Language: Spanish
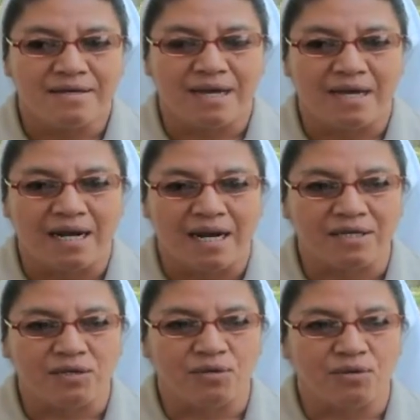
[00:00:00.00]
y en el
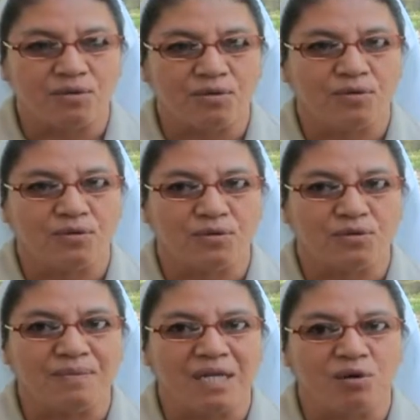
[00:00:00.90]
año
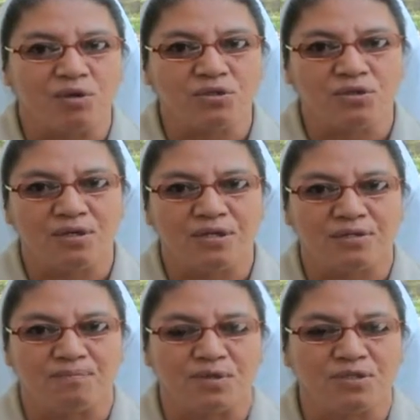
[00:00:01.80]
2008 el